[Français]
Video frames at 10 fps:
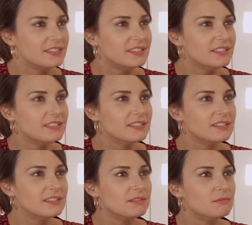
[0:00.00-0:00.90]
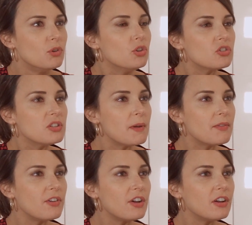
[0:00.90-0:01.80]
C'est fort mais non, c'est pas
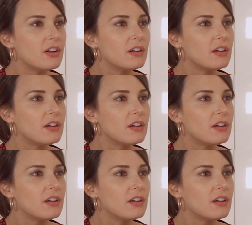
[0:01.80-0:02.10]
fort.